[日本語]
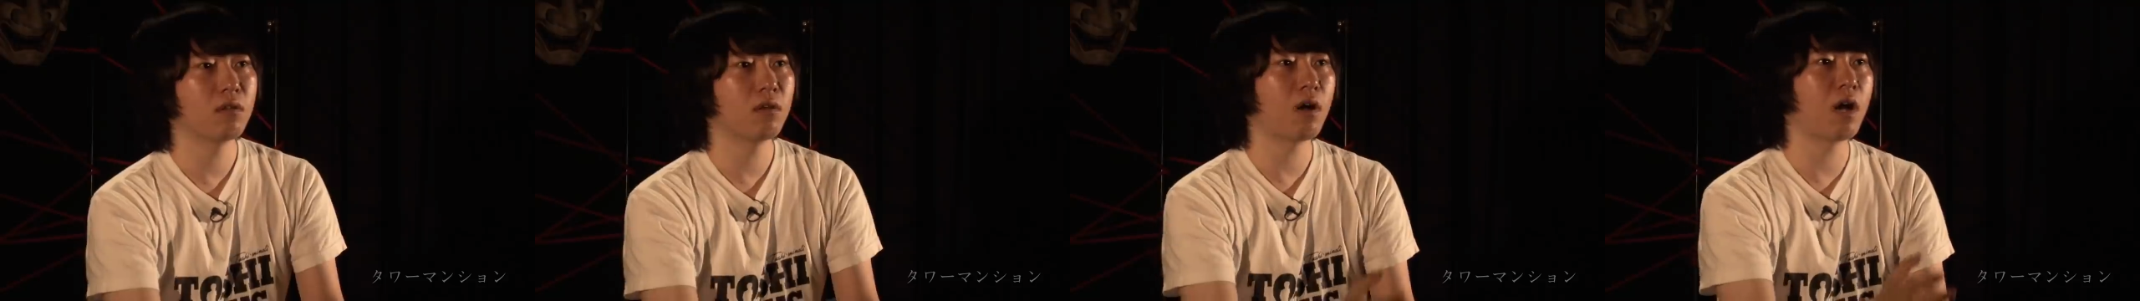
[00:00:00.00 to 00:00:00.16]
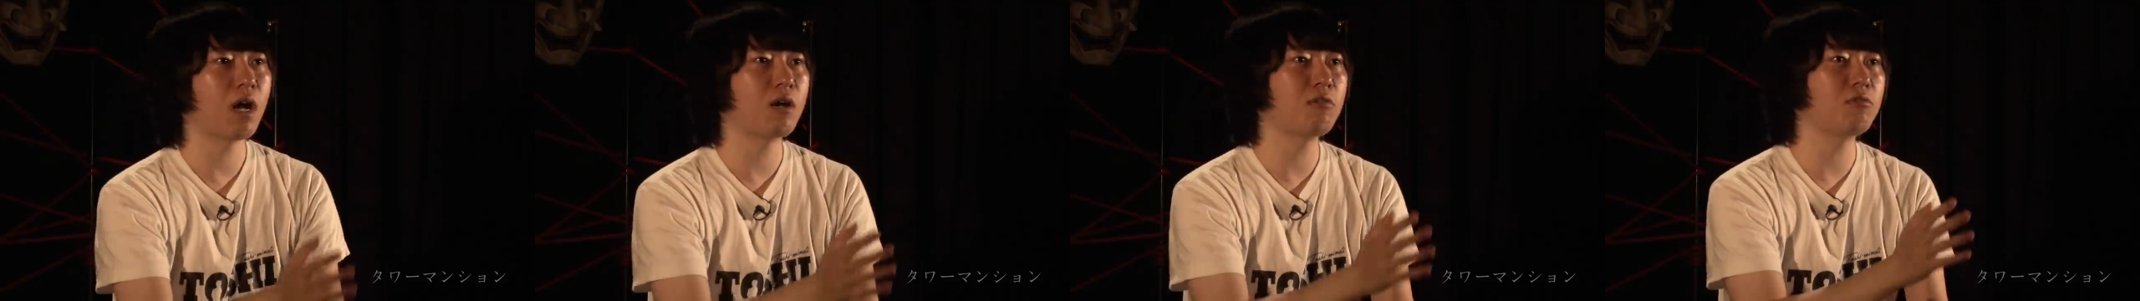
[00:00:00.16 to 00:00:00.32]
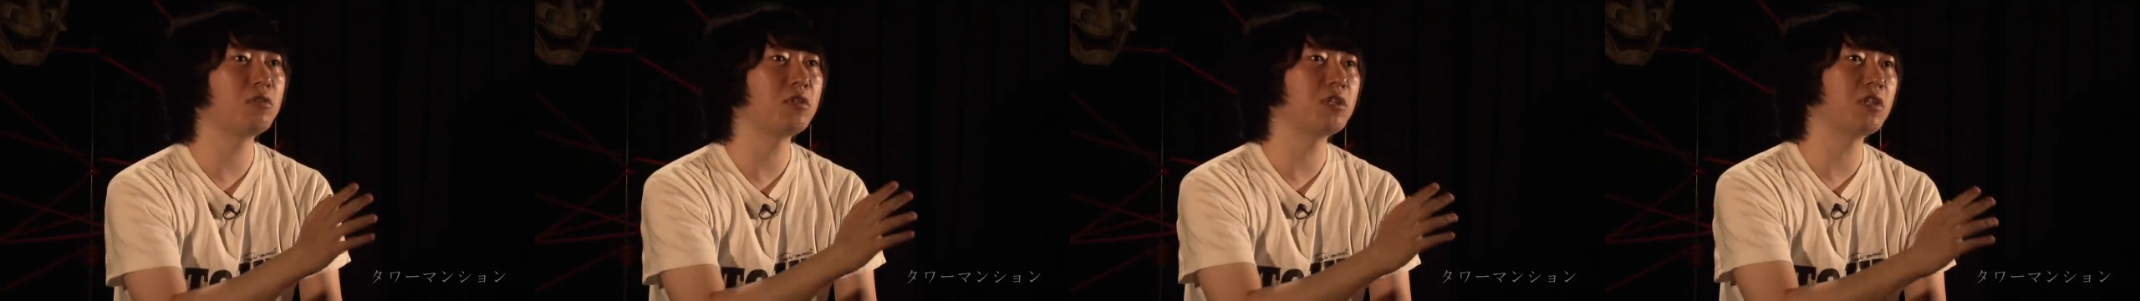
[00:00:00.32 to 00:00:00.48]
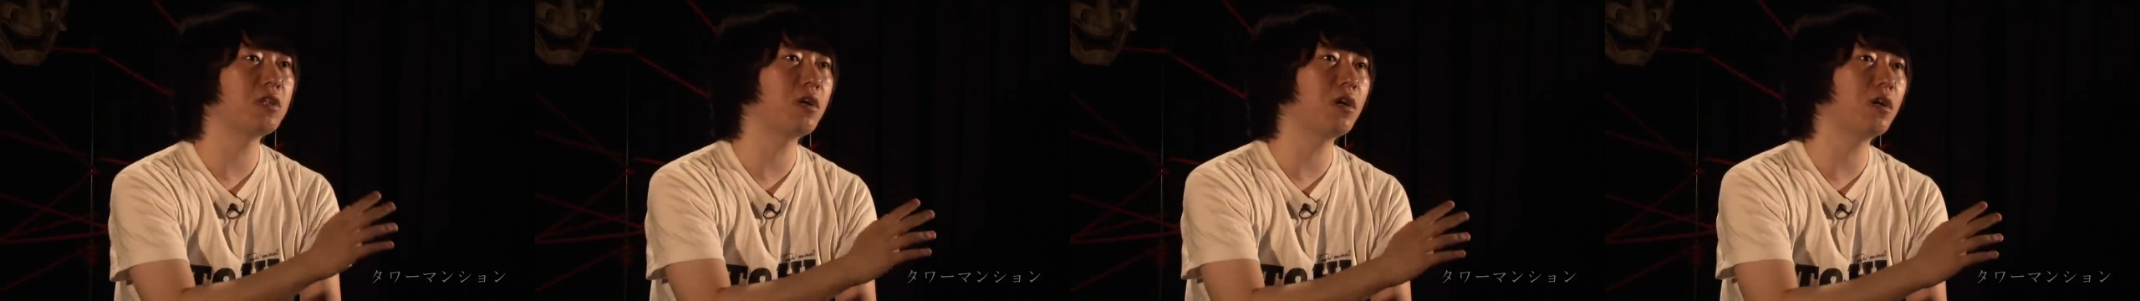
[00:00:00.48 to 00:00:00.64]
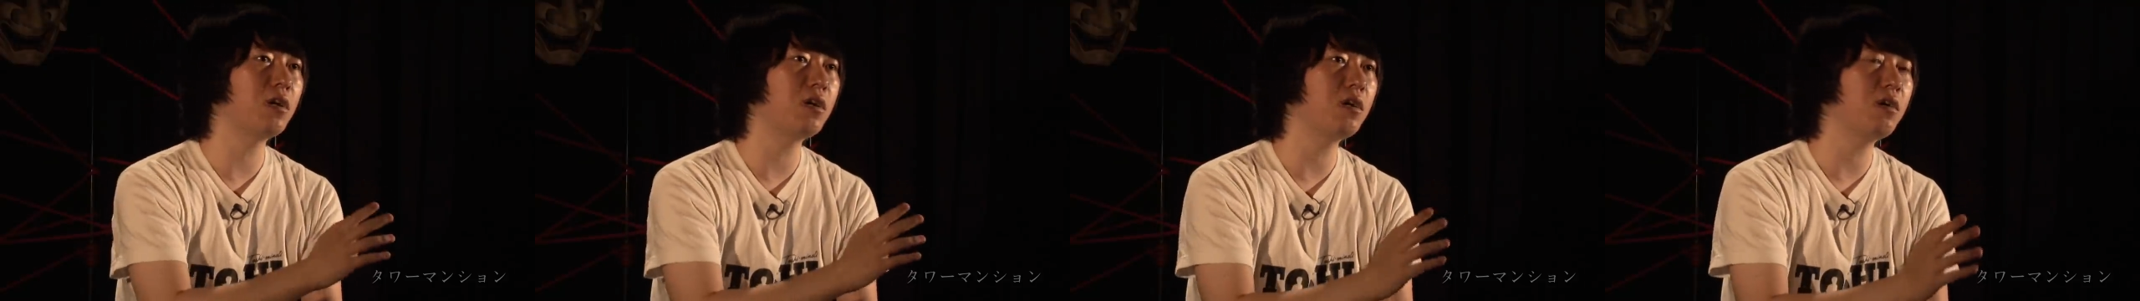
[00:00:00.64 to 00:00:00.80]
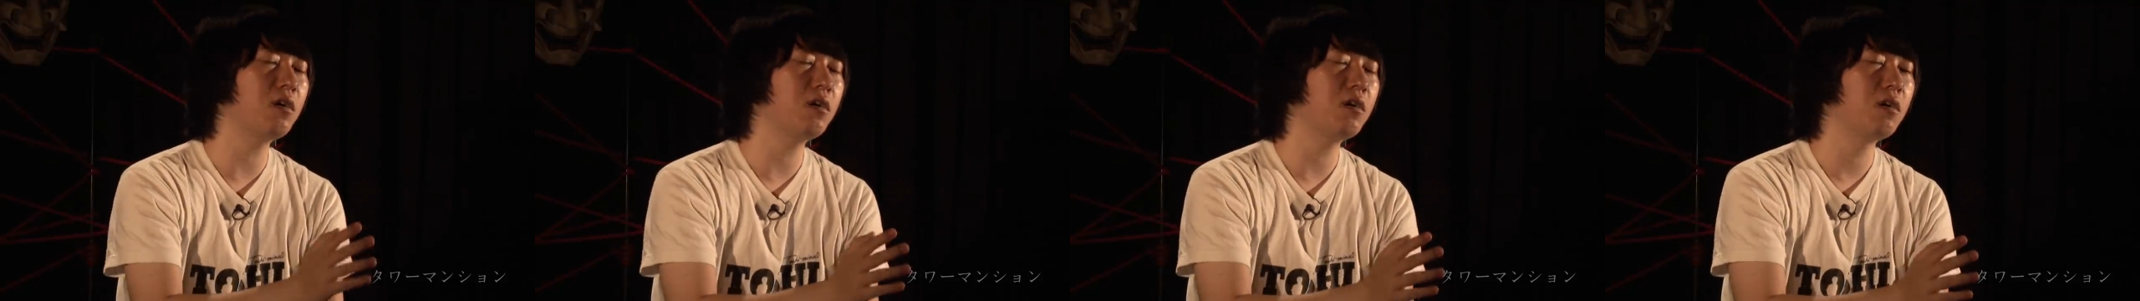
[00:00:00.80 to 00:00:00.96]
ある日
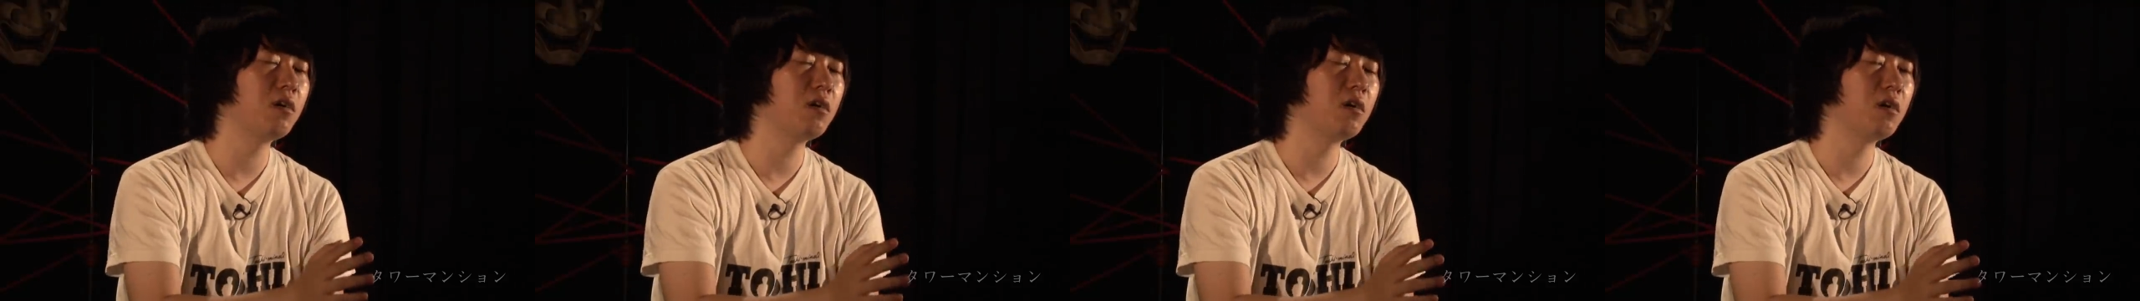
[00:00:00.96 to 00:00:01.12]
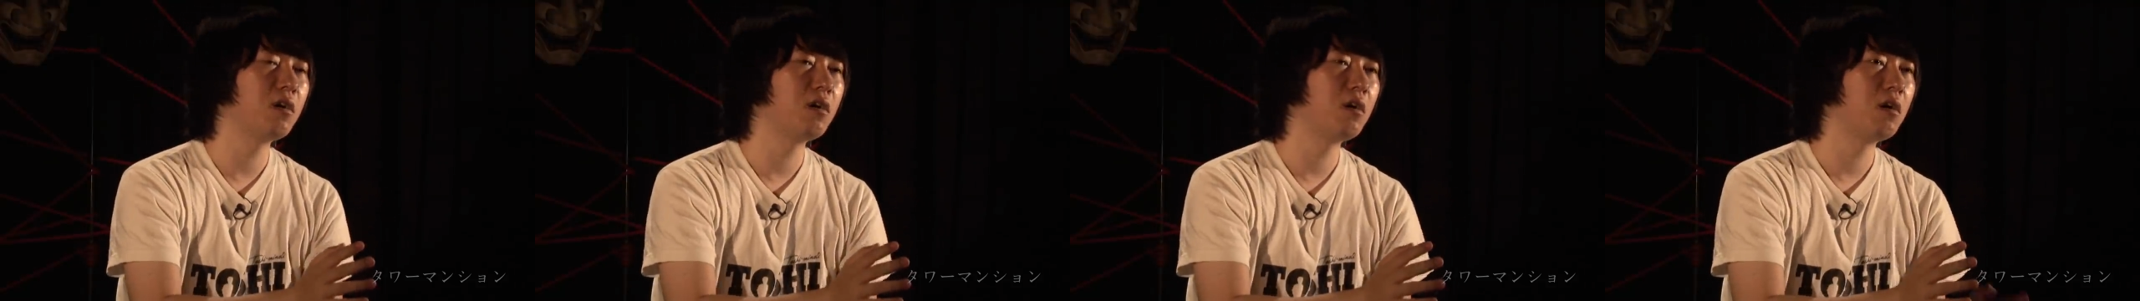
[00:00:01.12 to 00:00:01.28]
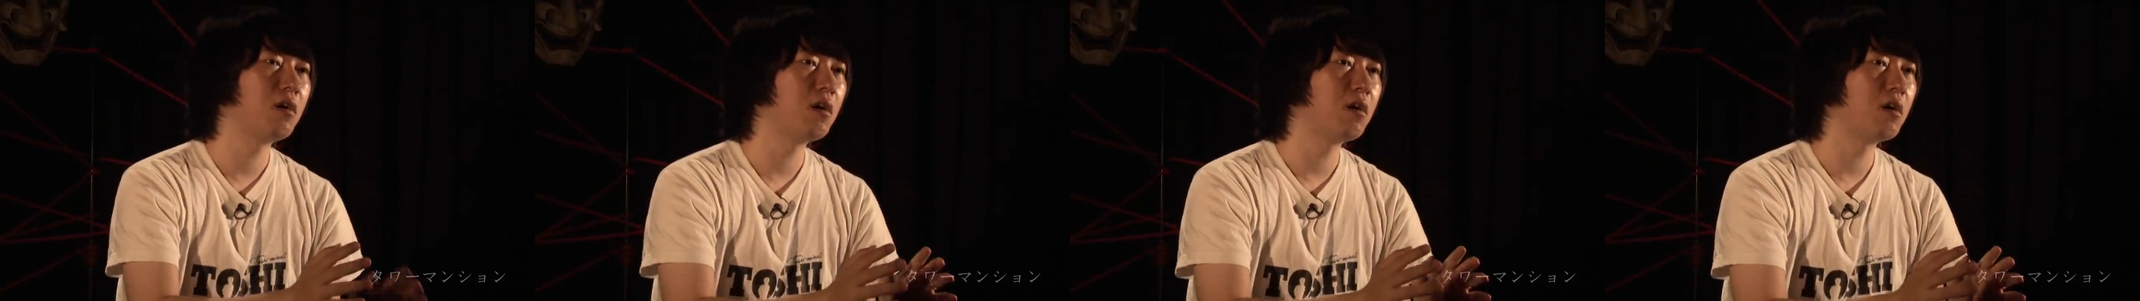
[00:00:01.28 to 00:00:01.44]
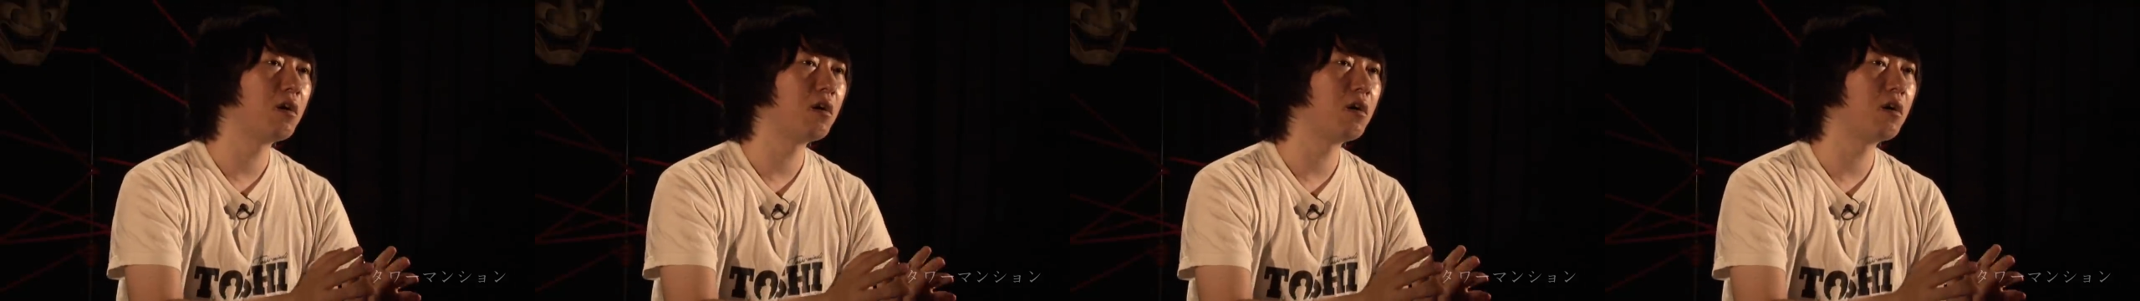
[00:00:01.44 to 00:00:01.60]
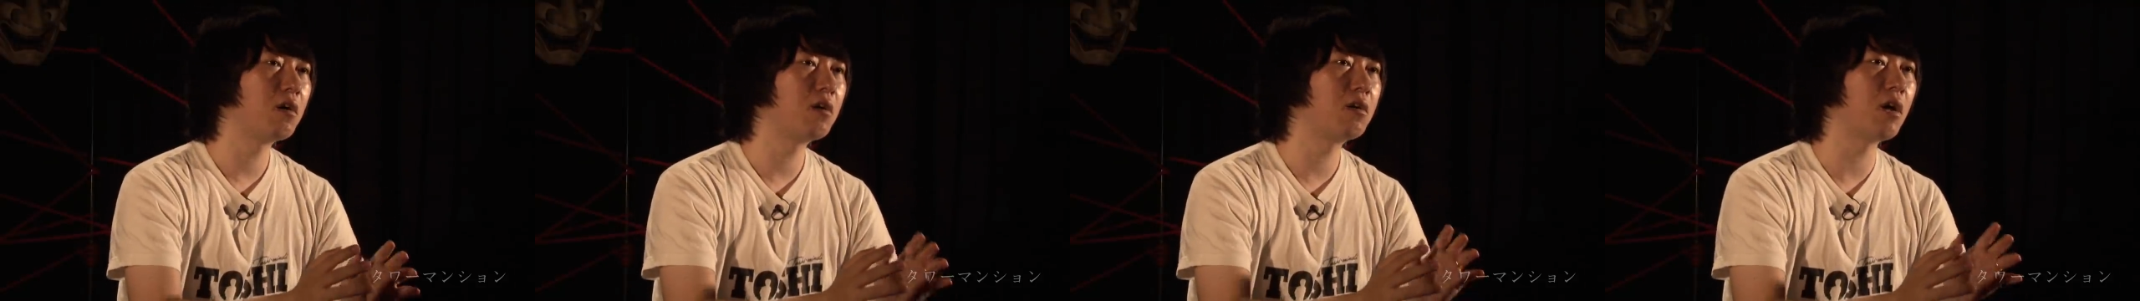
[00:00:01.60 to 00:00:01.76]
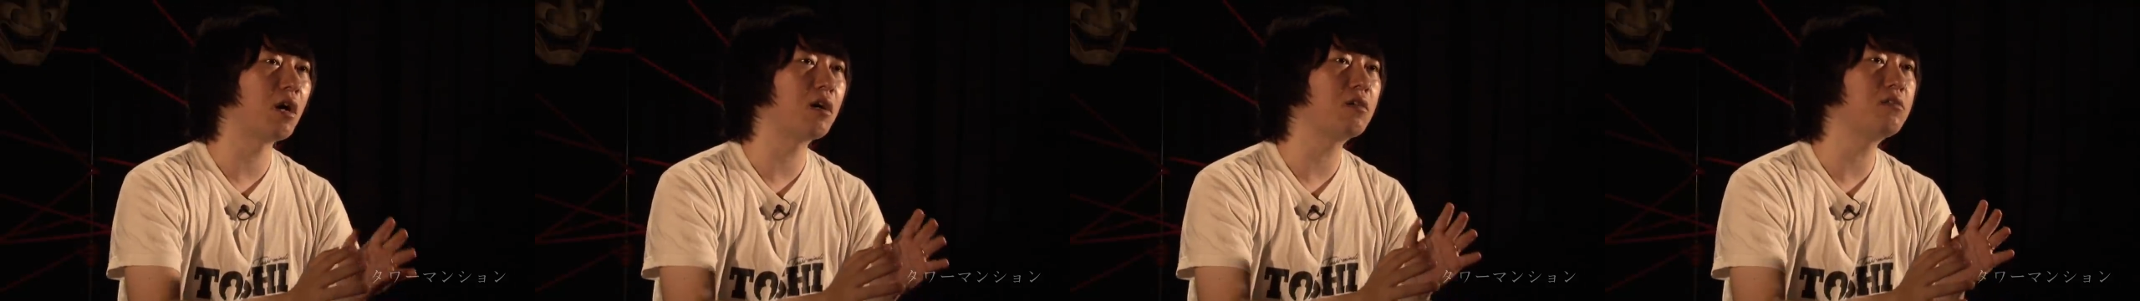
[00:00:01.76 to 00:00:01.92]
から
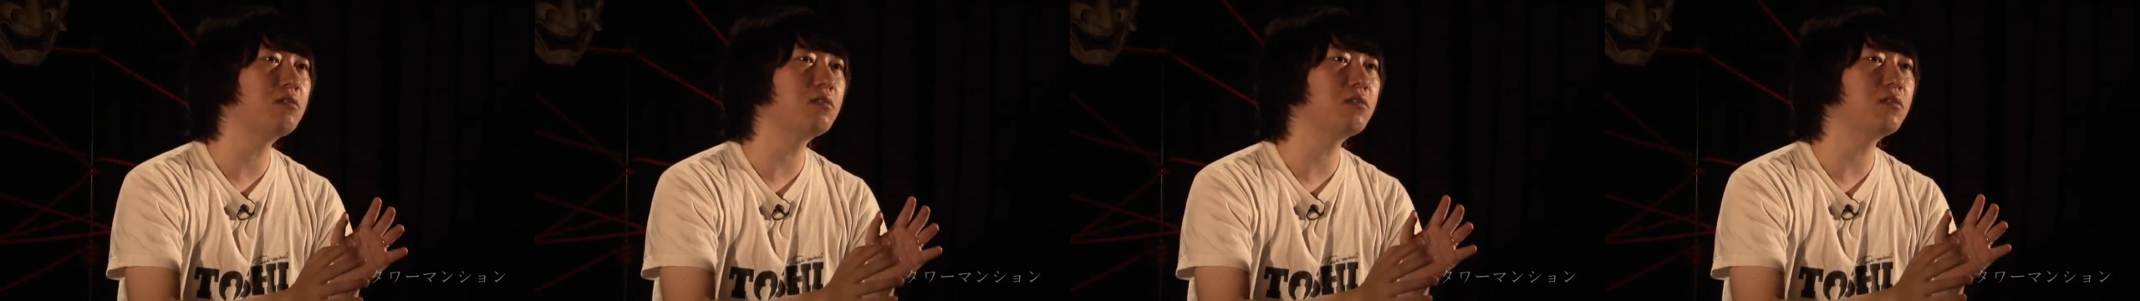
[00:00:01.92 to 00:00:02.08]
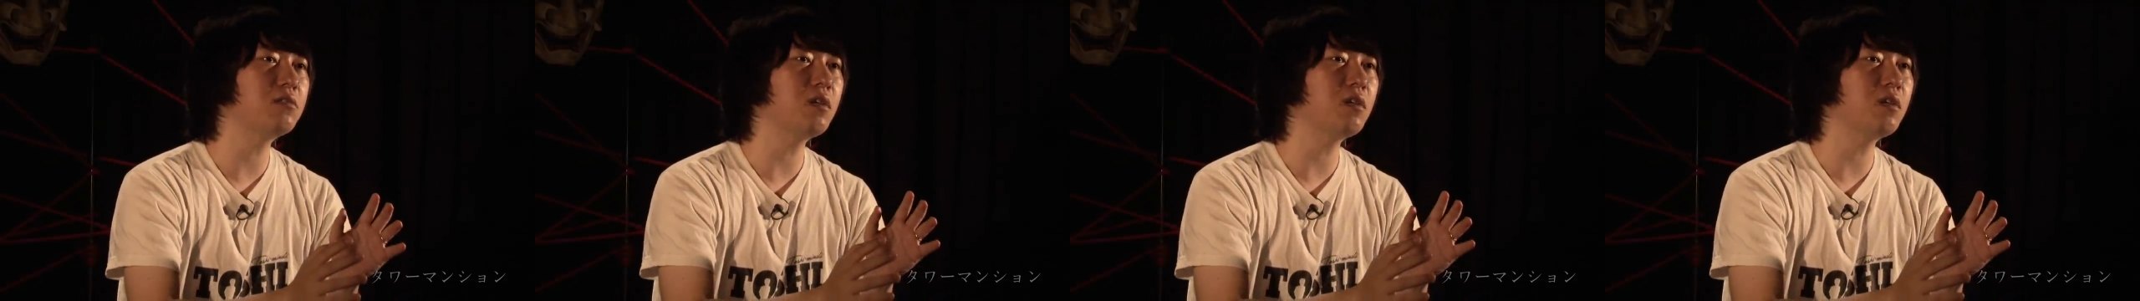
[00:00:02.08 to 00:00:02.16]
学